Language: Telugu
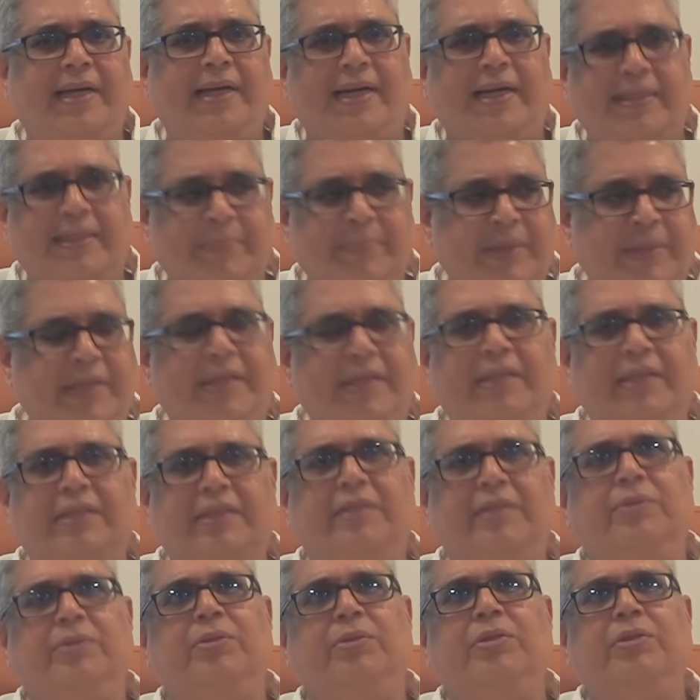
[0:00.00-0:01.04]
ఆయన పడే
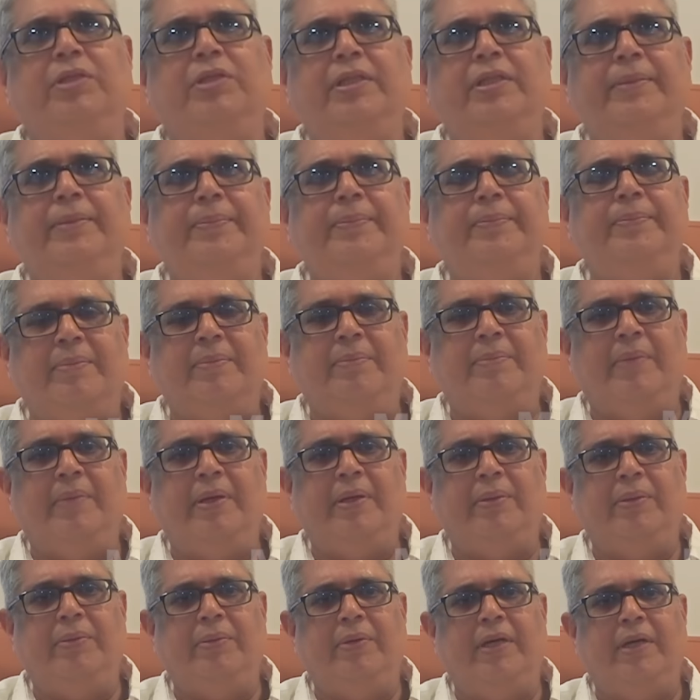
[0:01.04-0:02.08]
కష్టం చూసి
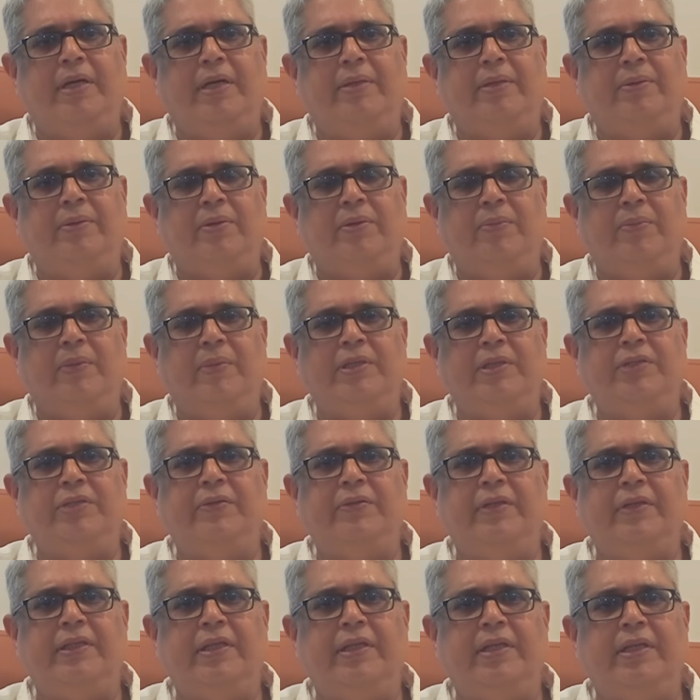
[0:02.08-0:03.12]
మనం కూడా ఒక మంచి
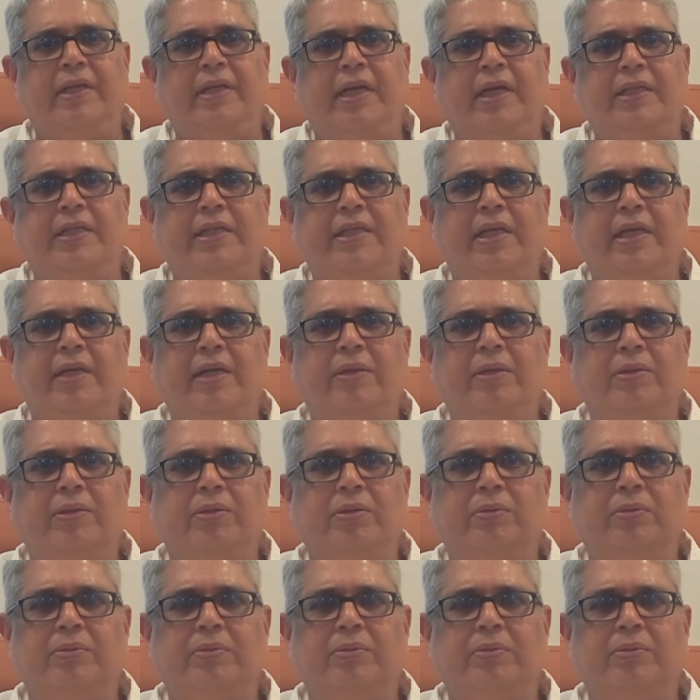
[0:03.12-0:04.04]
వ్యక్తిని రాజకీయాల్లో